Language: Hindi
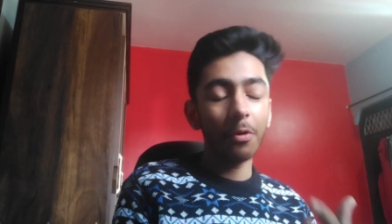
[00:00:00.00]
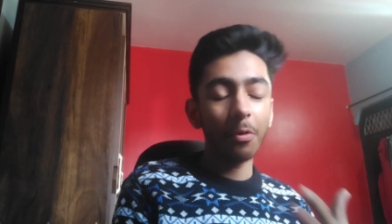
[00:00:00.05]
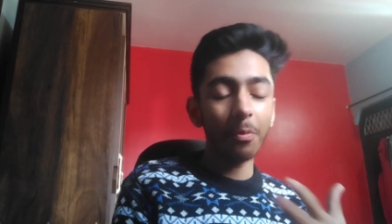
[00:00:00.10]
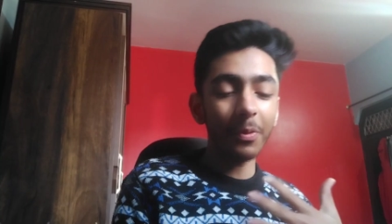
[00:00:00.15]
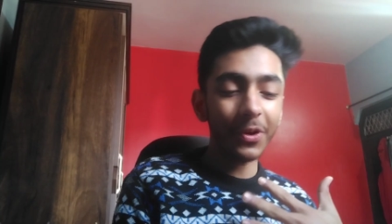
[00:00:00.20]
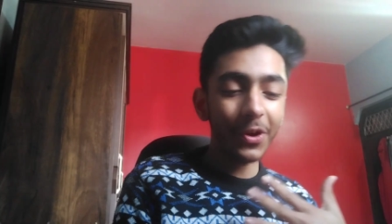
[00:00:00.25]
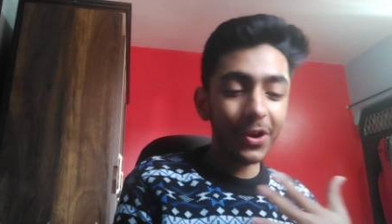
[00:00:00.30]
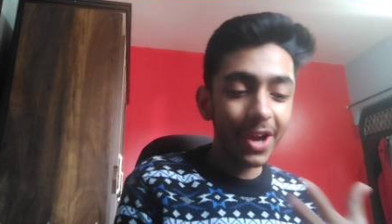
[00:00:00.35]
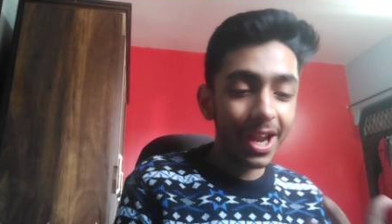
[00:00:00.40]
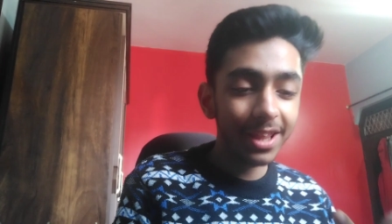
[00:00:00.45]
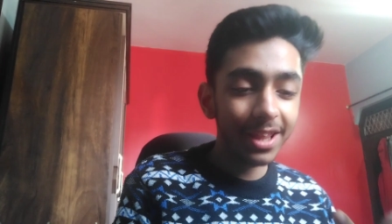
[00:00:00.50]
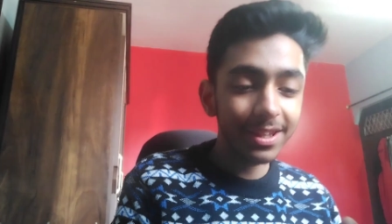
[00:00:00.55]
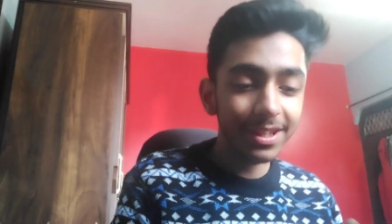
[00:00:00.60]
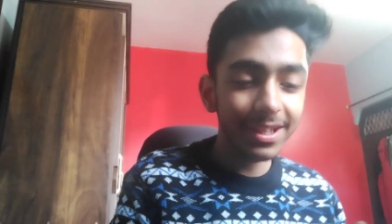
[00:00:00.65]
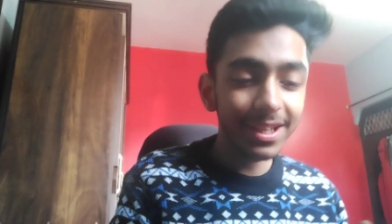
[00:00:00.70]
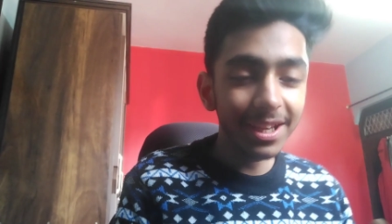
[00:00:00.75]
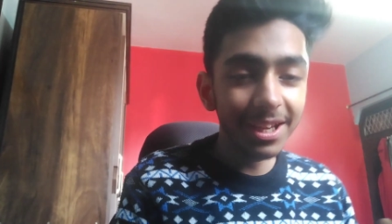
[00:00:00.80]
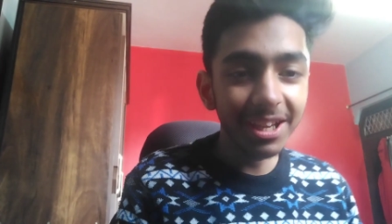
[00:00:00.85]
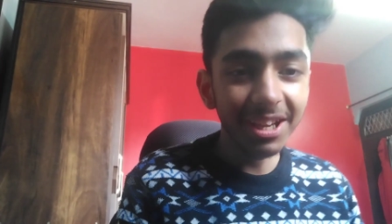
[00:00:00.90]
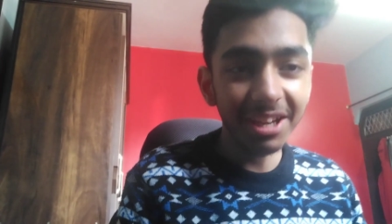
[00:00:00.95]
वो मेरे को कह रही थी
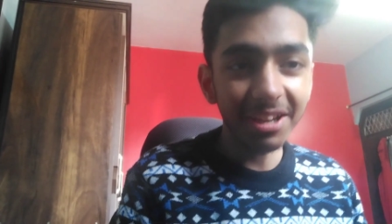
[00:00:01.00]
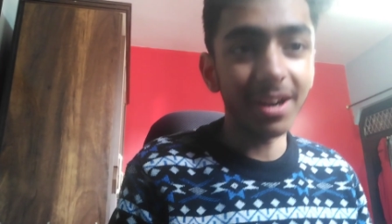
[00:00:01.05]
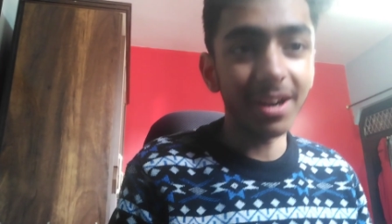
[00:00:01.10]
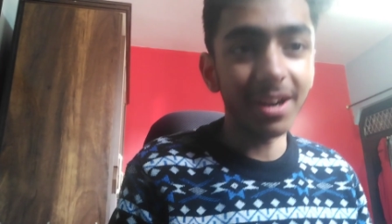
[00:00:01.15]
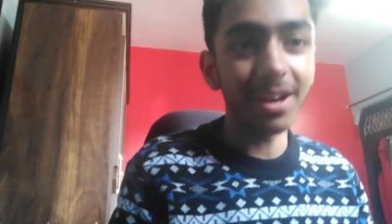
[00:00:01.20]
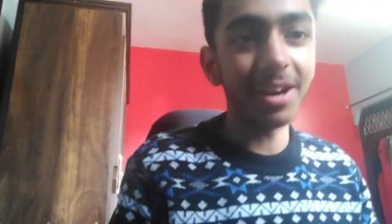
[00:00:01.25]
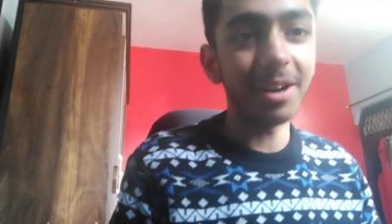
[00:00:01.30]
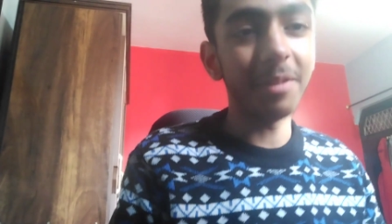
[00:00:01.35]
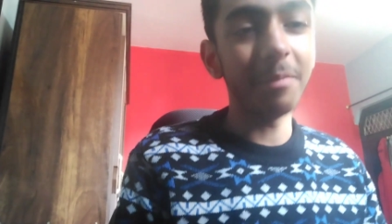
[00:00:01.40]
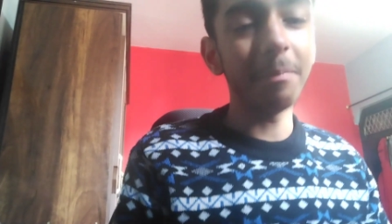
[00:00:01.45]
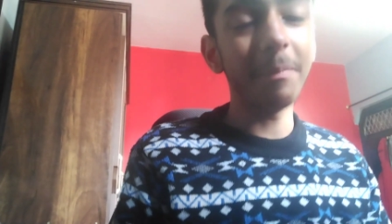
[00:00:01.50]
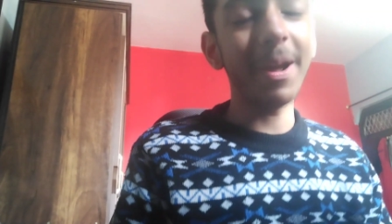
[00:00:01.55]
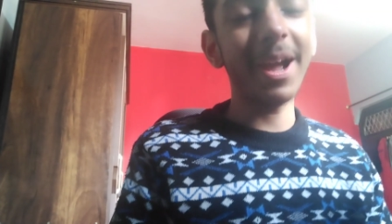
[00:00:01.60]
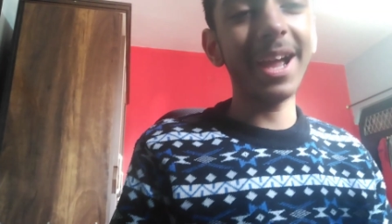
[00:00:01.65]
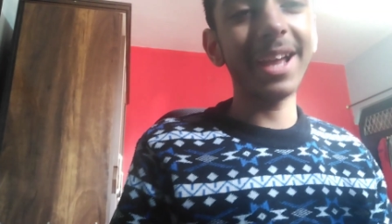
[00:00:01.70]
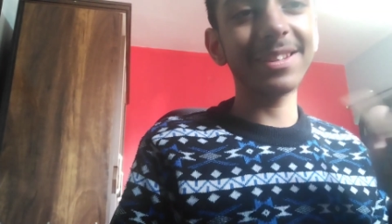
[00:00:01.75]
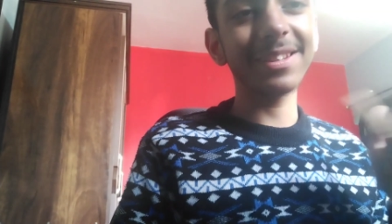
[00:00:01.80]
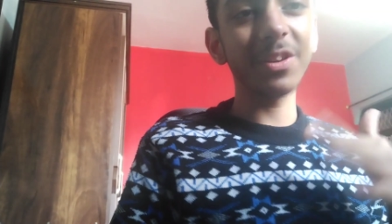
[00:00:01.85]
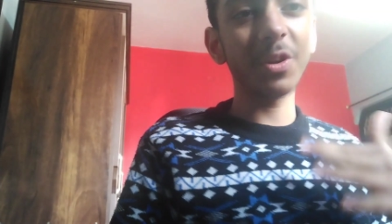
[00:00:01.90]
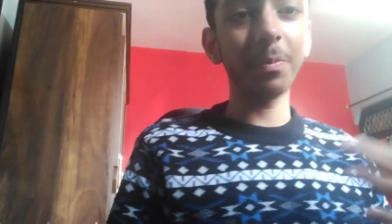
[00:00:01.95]
कि आ, uh, मैं
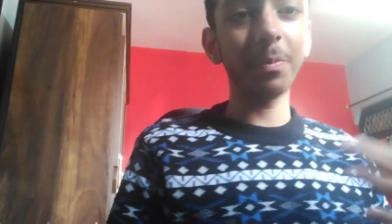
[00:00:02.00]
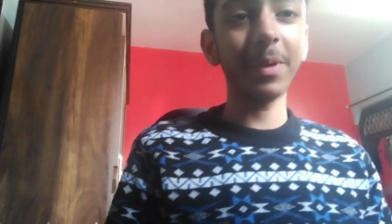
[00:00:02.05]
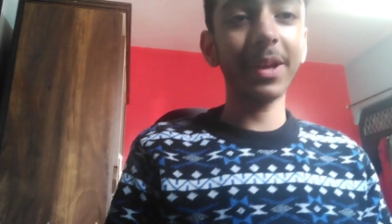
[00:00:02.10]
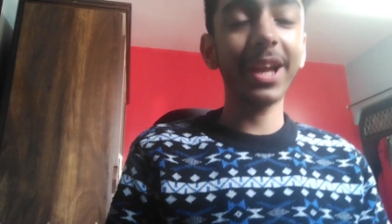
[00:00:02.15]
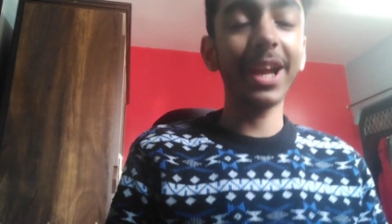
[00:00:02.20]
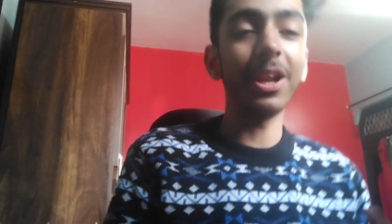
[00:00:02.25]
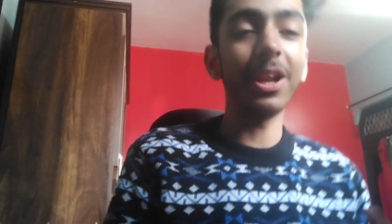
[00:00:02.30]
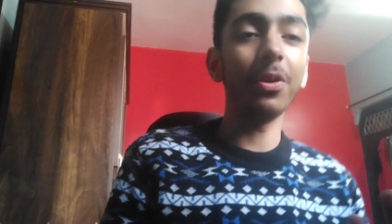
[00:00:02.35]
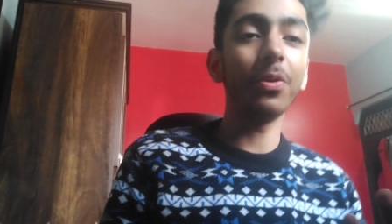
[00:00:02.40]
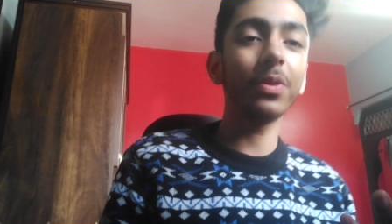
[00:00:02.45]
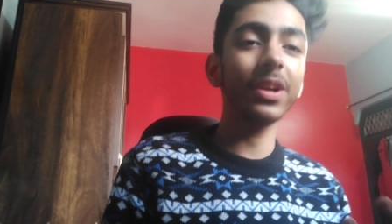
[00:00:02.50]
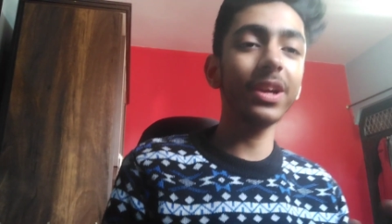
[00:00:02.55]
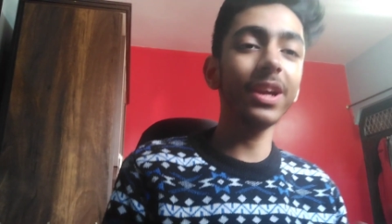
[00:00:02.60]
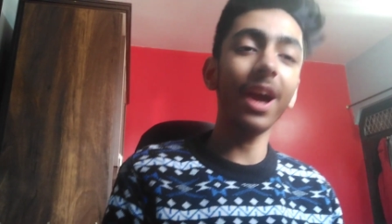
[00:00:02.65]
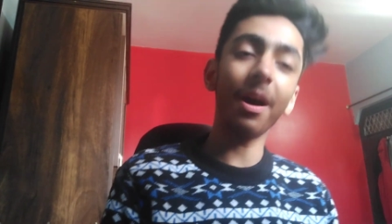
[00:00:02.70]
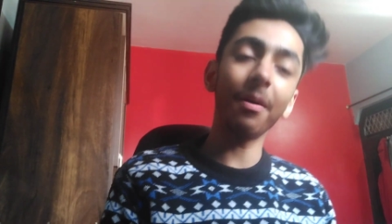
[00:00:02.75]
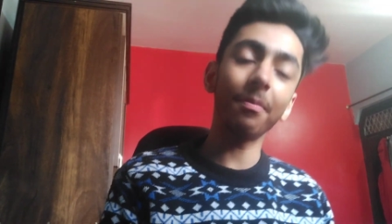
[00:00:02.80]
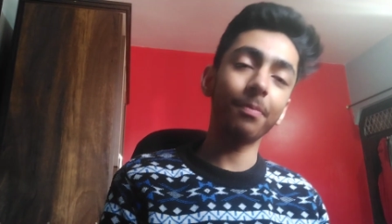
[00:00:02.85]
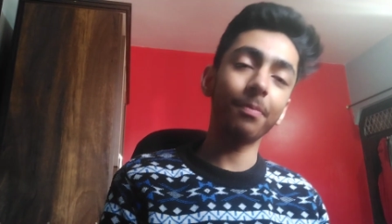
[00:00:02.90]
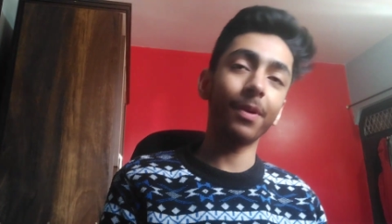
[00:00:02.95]
इसी रूम में खेल लूँगी
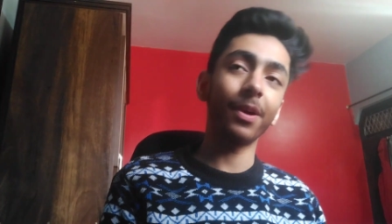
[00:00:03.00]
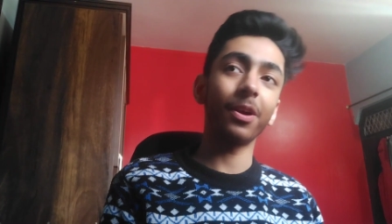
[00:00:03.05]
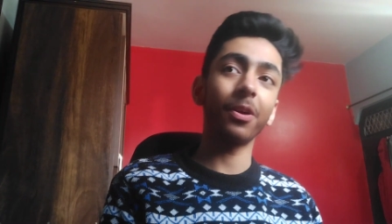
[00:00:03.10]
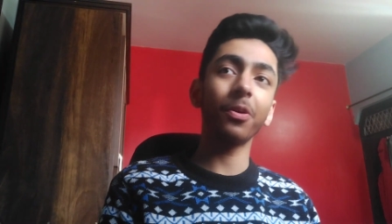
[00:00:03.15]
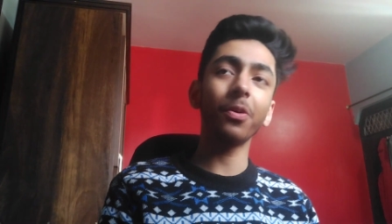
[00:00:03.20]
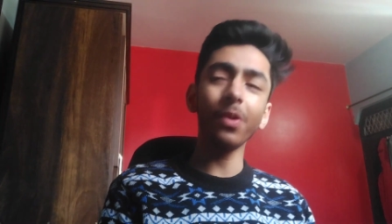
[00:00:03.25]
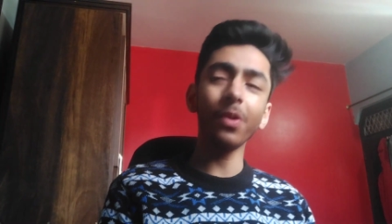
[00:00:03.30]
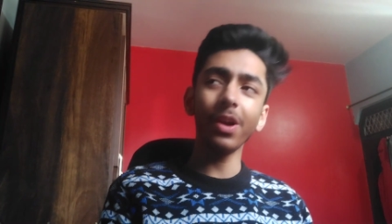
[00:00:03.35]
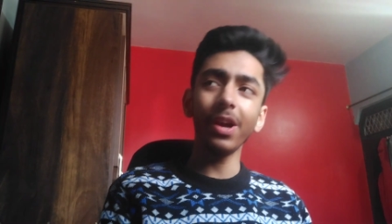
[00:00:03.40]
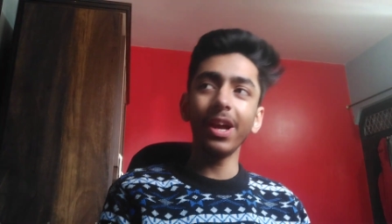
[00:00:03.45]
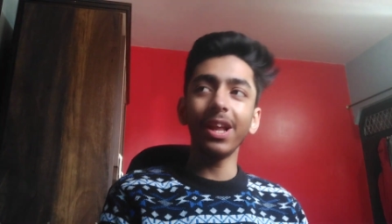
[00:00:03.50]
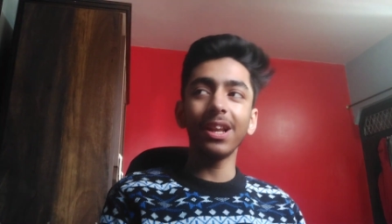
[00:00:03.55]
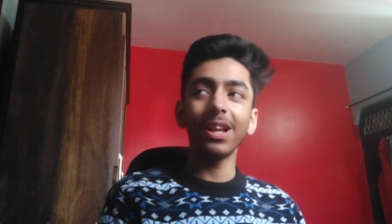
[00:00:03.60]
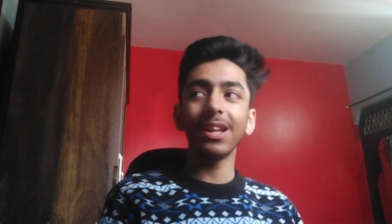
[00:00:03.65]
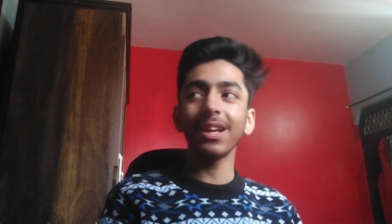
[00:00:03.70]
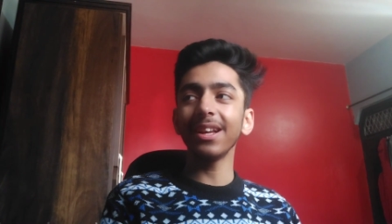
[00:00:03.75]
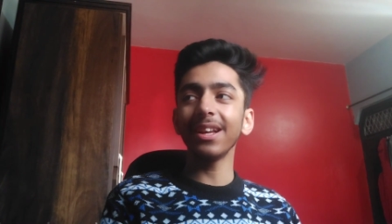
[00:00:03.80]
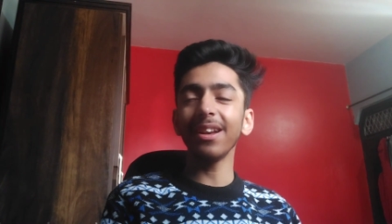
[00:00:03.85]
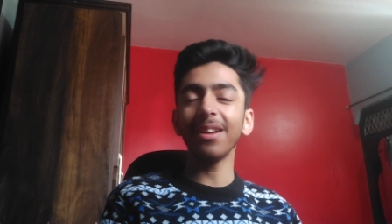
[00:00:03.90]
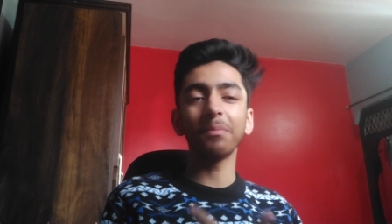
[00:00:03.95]
आप पढ़ लो
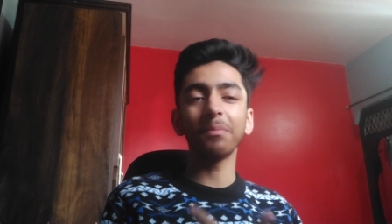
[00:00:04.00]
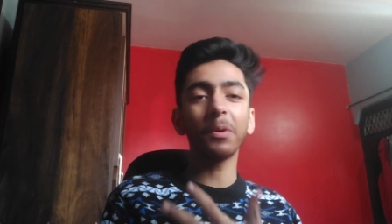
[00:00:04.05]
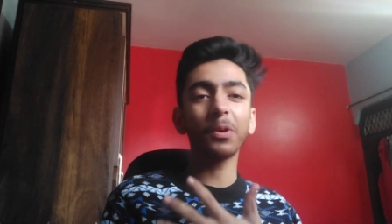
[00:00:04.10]
लेकिन हाँ,